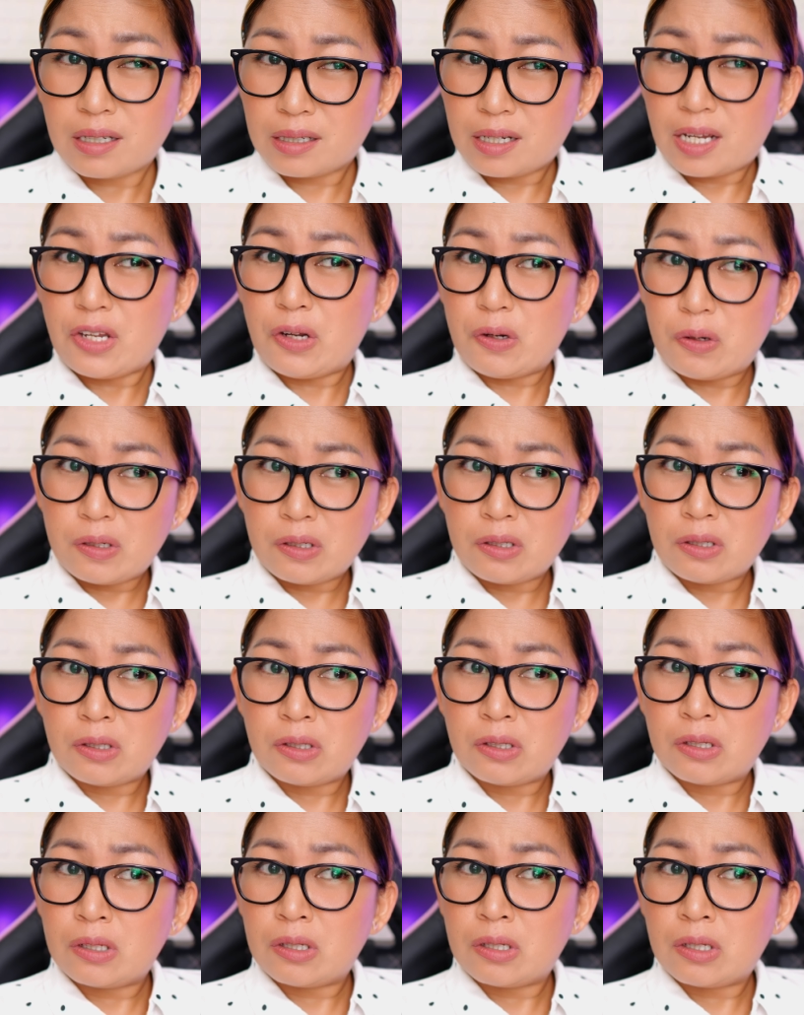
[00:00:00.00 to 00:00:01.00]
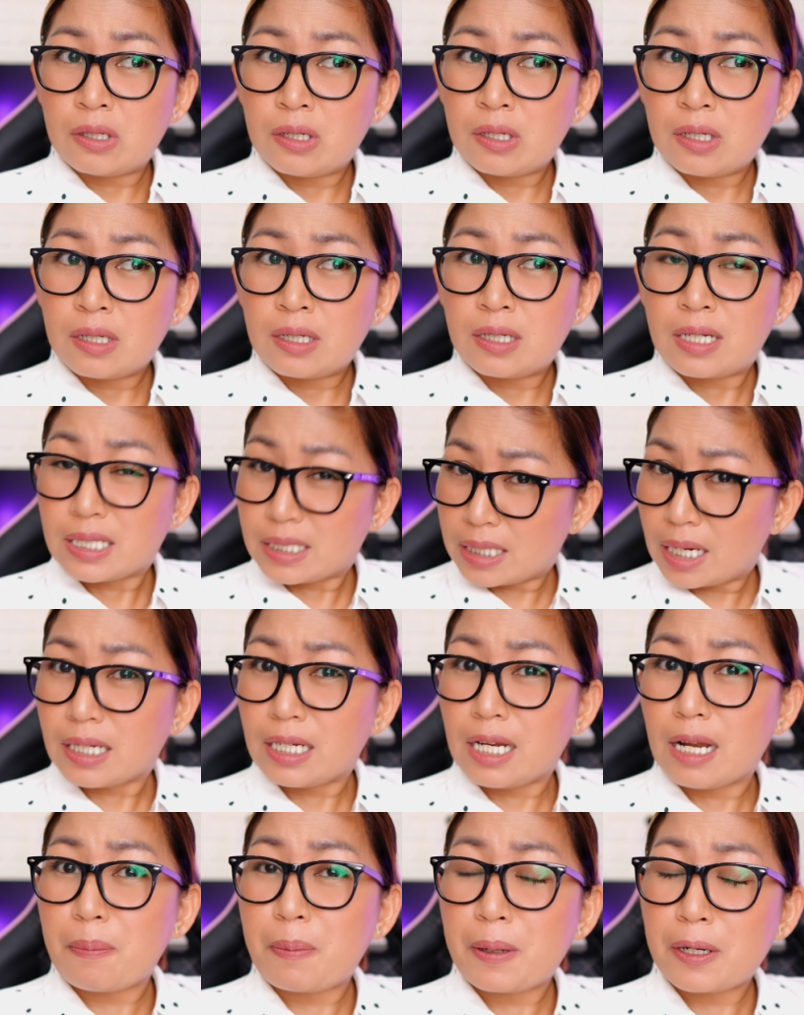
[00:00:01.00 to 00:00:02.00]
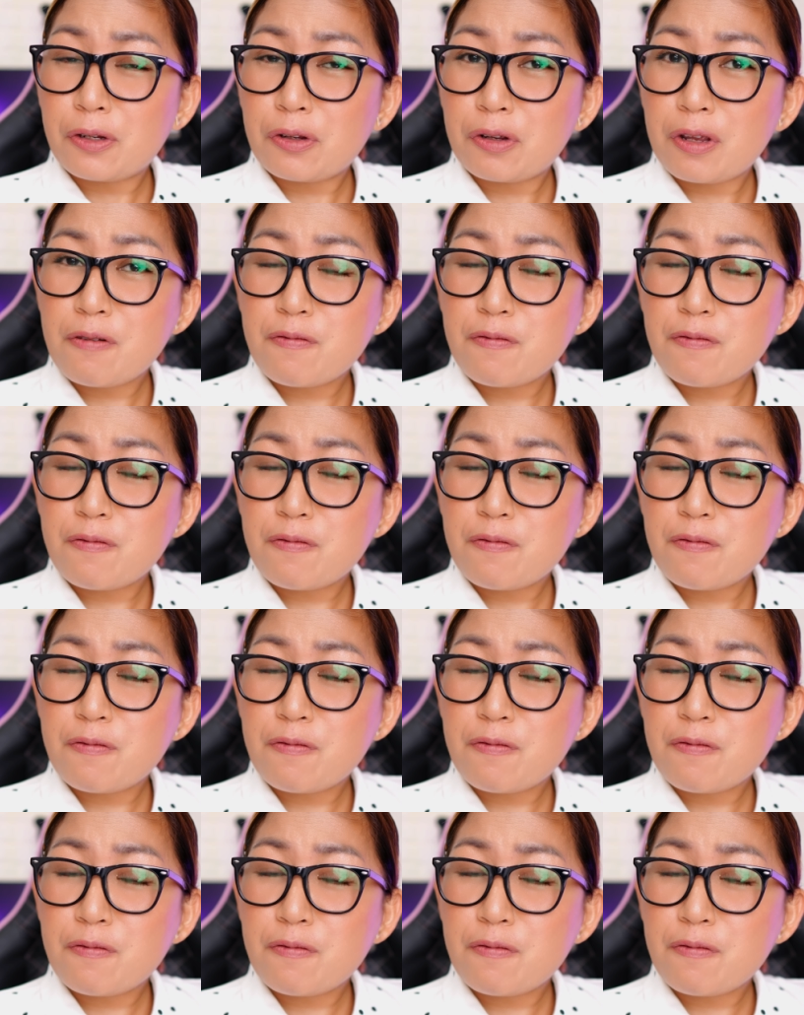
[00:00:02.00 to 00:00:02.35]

And ngayon, Ah. nasa kanila pa rin yung